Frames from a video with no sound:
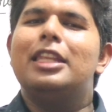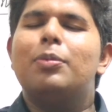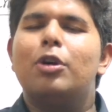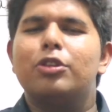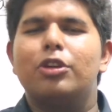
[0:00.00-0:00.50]

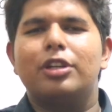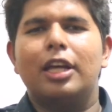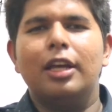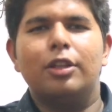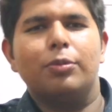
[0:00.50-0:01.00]

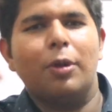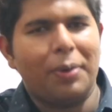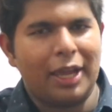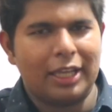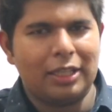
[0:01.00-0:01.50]
দ্বিবন্ধনটা
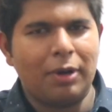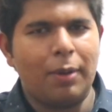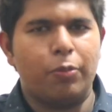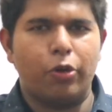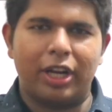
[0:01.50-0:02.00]
তুমি ভেঙে
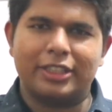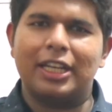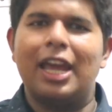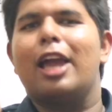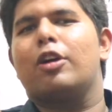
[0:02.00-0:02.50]
দিবা
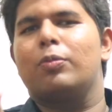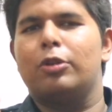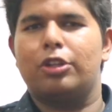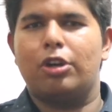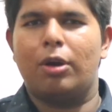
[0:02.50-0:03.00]
প্রোডাক্টটা একক
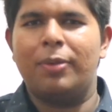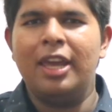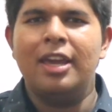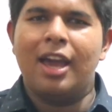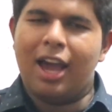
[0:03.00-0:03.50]
বন্ধনের হবে